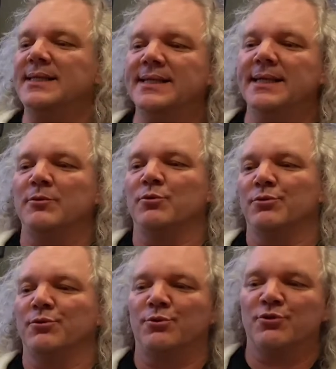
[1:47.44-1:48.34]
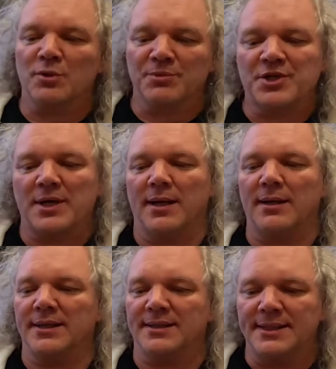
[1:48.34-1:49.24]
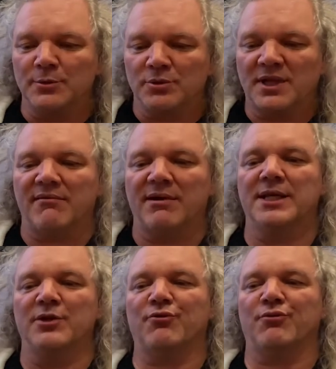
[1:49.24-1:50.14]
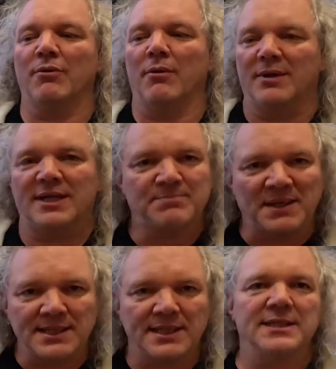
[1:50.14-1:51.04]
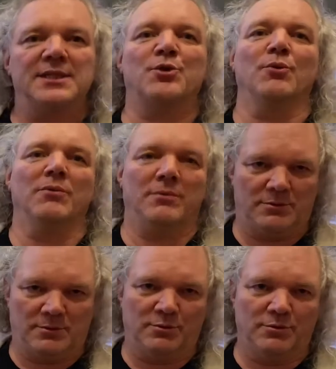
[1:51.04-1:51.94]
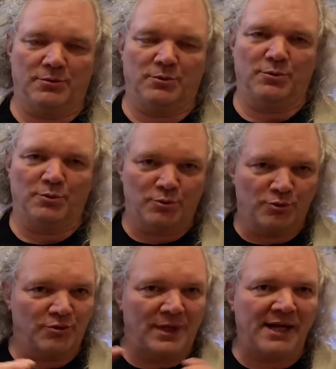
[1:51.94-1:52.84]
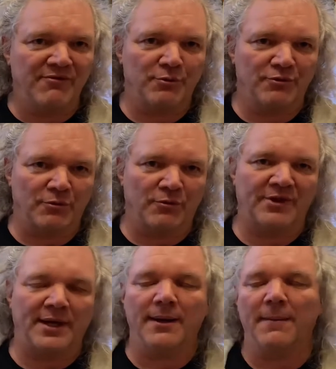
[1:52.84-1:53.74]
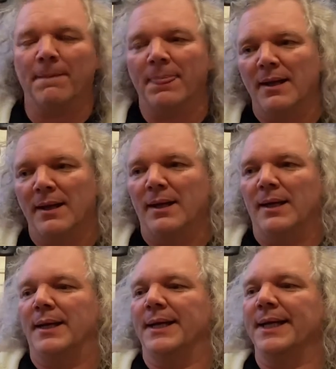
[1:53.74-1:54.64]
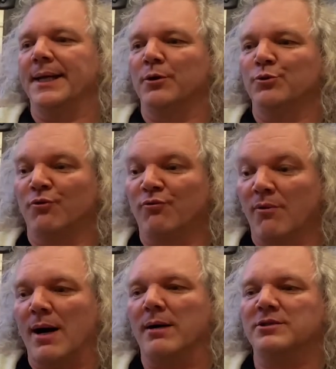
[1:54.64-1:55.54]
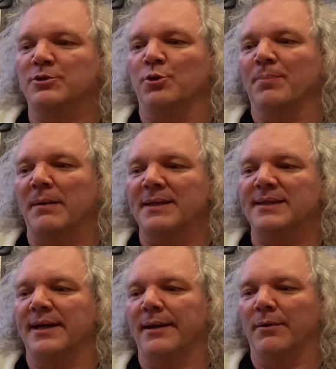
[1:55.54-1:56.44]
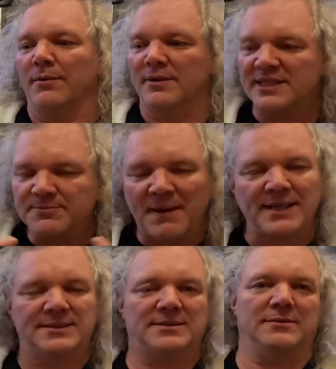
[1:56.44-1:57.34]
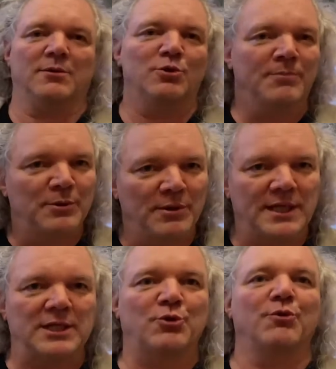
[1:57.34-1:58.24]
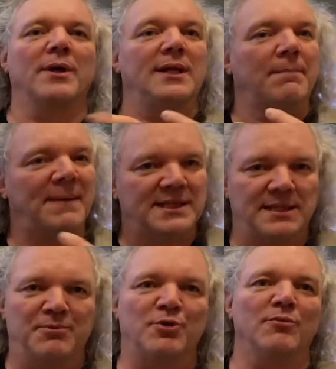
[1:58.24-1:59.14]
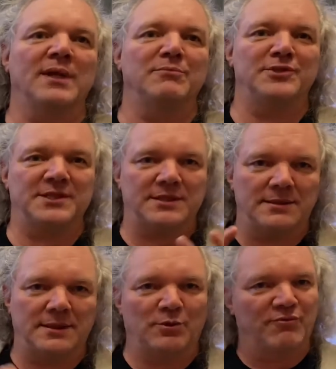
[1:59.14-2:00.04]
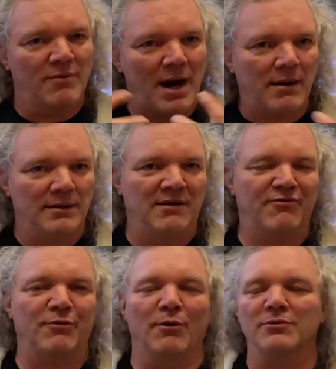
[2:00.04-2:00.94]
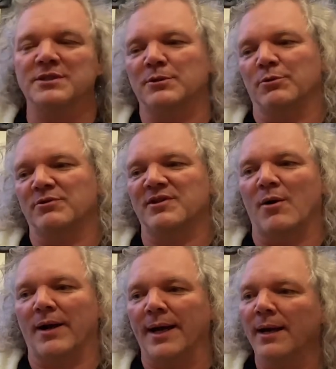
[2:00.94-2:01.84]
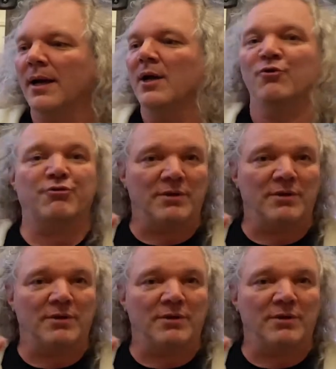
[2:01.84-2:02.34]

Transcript: L'idée de, Jean-Michel était de travailler sur la spatialisation de, ce live, de ce concert, et euh, de voir ce que permettait euh, l'espace dans le domaine de l'écriture et de la perception de la musique, et de voir l'influence que ça aurait sur